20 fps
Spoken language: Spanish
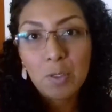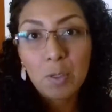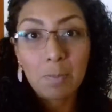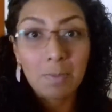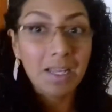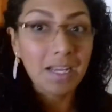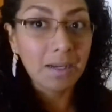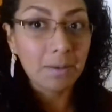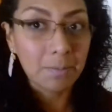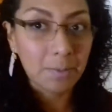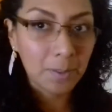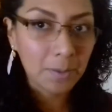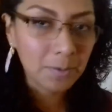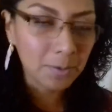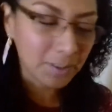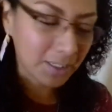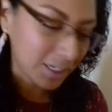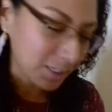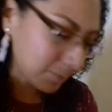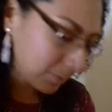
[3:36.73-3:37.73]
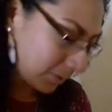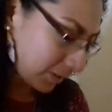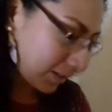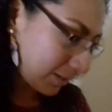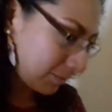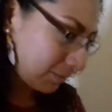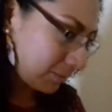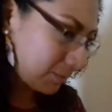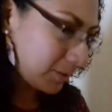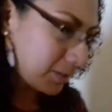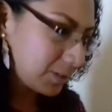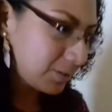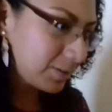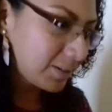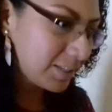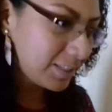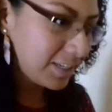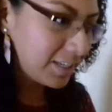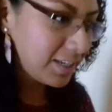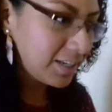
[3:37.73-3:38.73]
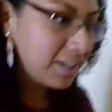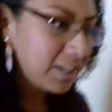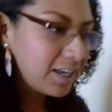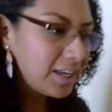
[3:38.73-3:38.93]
o me hagan preguntas porque pues yo así,